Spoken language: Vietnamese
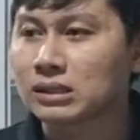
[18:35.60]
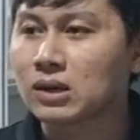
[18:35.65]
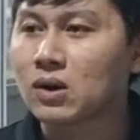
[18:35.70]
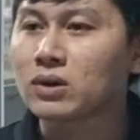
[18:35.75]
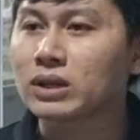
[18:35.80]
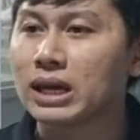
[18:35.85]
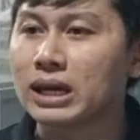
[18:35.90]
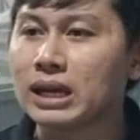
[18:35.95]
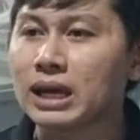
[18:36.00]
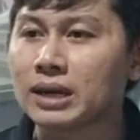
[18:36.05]

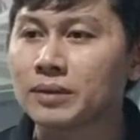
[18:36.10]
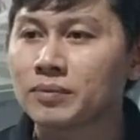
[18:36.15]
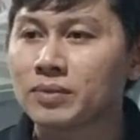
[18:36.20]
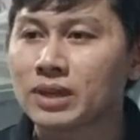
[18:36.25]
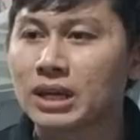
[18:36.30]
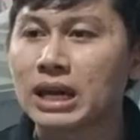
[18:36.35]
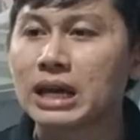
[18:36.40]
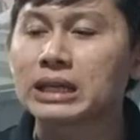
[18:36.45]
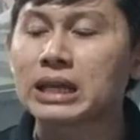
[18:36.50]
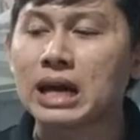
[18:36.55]
có thể là
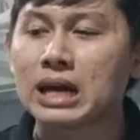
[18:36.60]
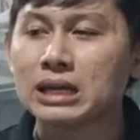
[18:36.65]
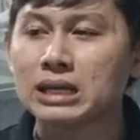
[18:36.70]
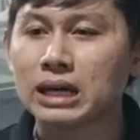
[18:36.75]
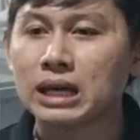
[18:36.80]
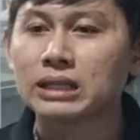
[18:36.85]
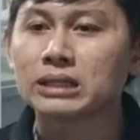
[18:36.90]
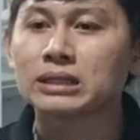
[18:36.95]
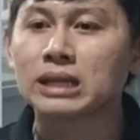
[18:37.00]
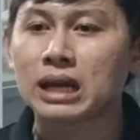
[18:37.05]
Thái
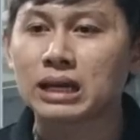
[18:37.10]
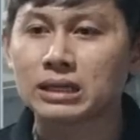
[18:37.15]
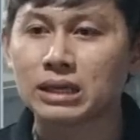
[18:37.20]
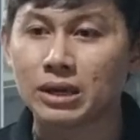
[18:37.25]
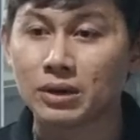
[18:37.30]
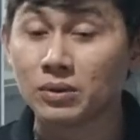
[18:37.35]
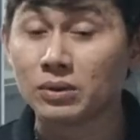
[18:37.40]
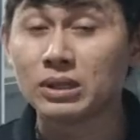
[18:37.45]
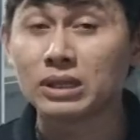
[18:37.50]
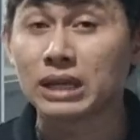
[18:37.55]
anh ăn
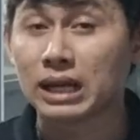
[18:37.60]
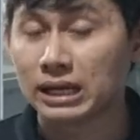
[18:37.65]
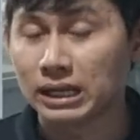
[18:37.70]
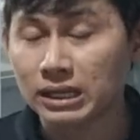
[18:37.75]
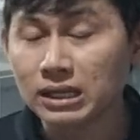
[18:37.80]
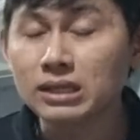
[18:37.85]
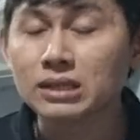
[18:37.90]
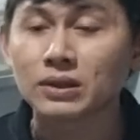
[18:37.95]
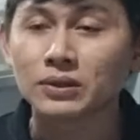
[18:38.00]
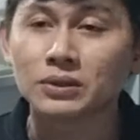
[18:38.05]
chịu với đại
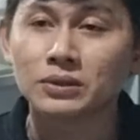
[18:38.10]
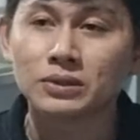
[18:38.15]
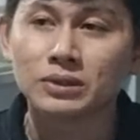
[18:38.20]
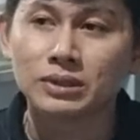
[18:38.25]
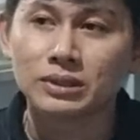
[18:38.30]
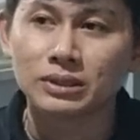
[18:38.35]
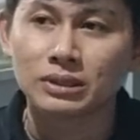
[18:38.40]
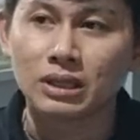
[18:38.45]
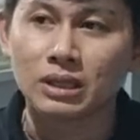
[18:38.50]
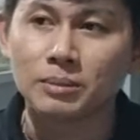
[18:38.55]
lý rồi
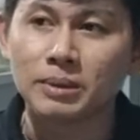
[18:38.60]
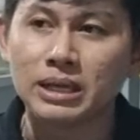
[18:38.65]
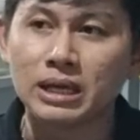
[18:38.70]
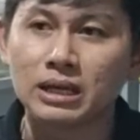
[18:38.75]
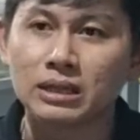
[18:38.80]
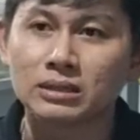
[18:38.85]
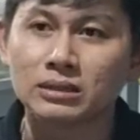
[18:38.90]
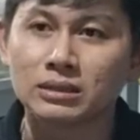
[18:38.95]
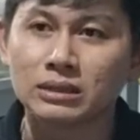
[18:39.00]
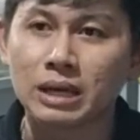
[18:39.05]
thì bây
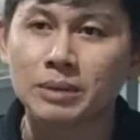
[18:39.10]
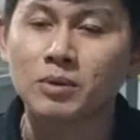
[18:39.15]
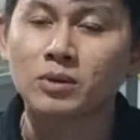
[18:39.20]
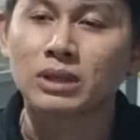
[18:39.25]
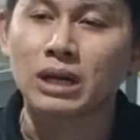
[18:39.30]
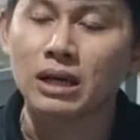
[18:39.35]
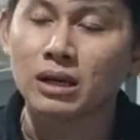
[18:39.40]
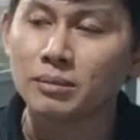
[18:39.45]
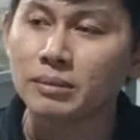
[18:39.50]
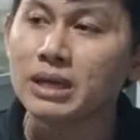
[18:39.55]
giờ em
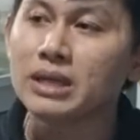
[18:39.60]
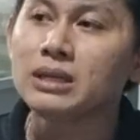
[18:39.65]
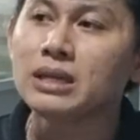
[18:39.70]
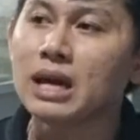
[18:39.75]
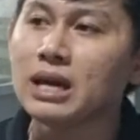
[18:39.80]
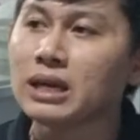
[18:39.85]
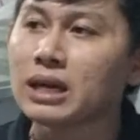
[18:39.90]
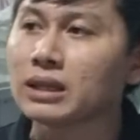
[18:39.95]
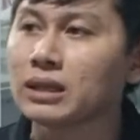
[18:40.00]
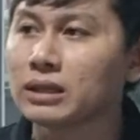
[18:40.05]
có thể là biến
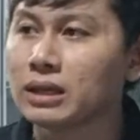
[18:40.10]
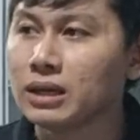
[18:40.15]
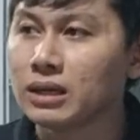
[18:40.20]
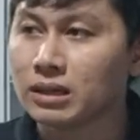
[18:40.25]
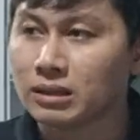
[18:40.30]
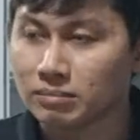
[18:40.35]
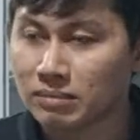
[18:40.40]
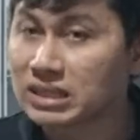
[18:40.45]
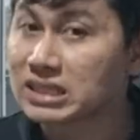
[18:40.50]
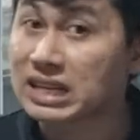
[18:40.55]
chế với anh này kia,
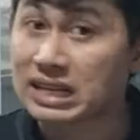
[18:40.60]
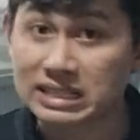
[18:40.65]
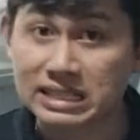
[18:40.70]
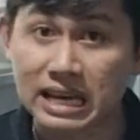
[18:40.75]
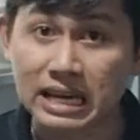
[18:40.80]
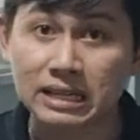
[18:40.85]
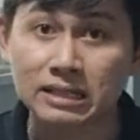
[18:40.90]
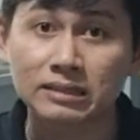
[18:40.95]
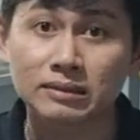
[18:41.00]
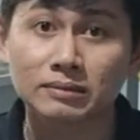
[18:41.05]
mình sẵn
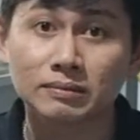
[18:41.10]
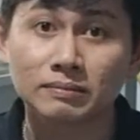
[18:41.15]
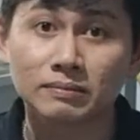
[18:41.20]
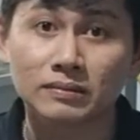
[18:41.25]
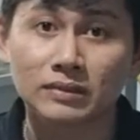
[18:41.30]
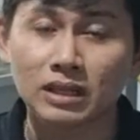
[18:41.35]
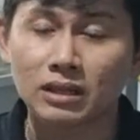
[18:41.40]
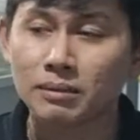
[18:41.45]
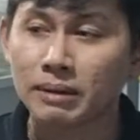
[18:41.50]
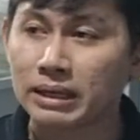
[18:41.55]
sàng.
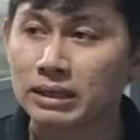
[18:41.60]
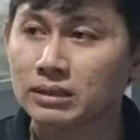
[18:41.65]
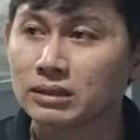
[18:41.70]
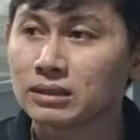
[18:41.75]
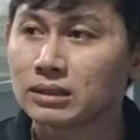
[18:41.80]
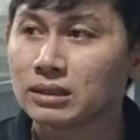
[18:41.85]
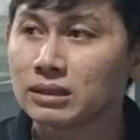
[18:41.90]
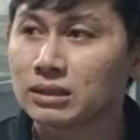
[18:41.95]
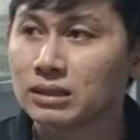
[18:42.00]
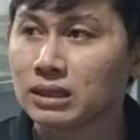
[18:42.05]
Đó, các
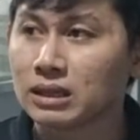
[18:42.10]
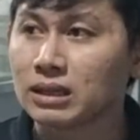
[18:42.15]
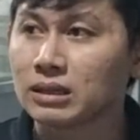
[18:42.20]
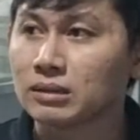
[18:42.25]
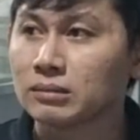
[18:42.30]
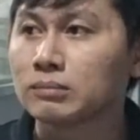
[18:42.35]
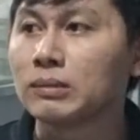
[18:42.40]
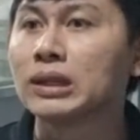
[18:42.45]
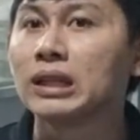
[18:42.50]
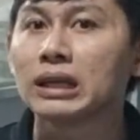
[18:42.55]

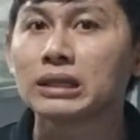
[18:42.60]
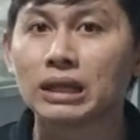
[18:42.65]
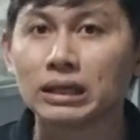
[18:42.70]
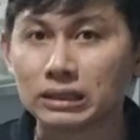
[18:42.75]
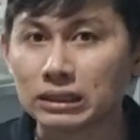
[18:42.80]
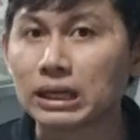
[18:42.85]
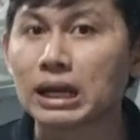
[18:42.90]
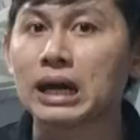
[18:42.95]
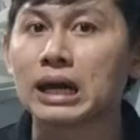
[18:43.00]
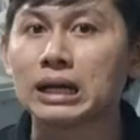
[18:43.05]
bạn, mình đã
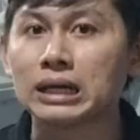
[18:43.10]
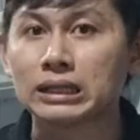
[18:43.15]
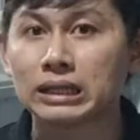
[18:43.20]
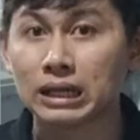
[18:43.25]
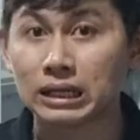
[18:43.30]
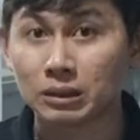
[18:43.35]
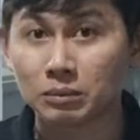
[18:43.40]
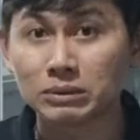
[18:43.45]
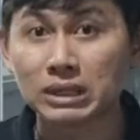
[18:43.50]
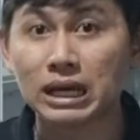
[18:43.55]
từng là
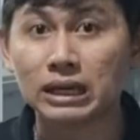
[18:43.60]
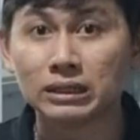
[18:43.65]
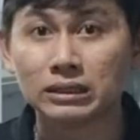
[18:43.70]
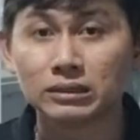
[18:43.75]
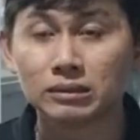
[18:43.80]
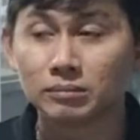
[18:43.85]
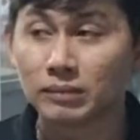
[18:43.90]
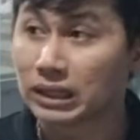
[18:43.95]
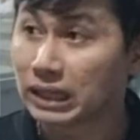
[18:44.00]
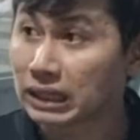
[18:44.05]
nông dân,
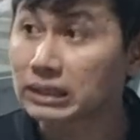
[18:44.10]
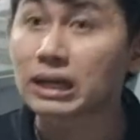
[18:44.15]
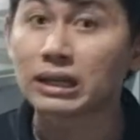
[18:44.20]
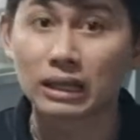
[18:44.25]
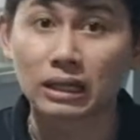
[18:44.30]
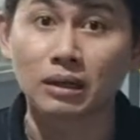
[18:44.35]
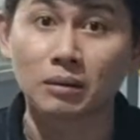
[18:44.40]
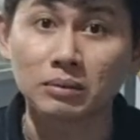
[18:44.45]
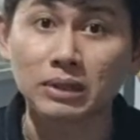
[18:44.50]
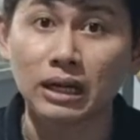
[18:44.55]
mình đã
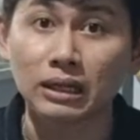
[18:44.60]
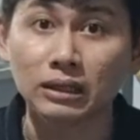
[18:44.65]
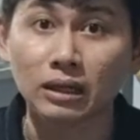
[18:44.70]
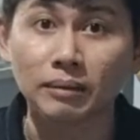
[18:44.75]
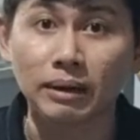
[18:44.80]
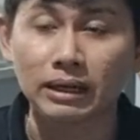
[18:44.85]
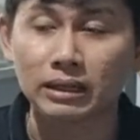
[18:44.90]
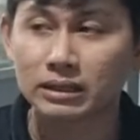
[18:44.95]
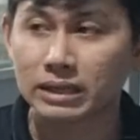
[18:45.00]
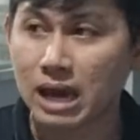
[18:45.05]
từng là nông dân
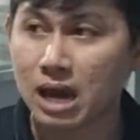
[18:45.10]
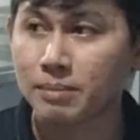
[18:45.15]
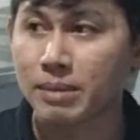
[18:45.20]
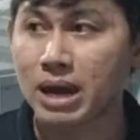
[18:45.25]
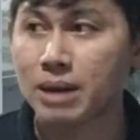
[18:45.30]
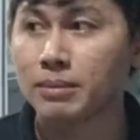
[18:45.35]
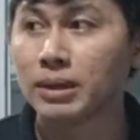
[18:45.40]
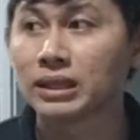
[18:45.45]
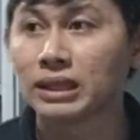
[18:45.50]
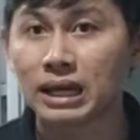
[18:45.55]
các bạn, cha
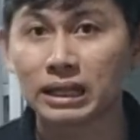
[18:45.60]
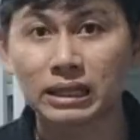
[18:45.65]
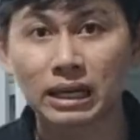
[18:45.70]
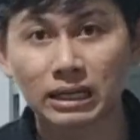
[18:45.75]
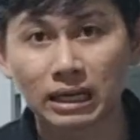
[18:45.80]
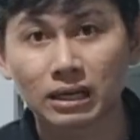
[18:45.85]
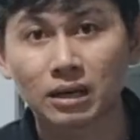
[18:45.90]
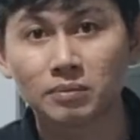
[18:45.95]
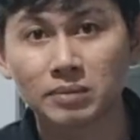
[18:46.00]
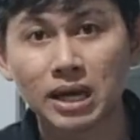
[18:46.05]
mẹ mình đã
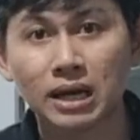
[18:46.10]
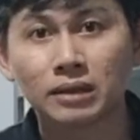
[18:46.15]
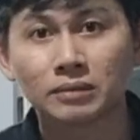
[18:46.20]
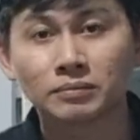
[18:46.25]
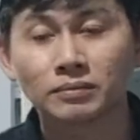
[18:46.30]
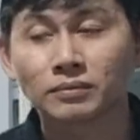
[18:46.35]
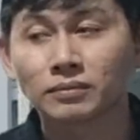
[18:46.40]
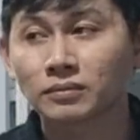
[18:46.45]
từng là nông dân.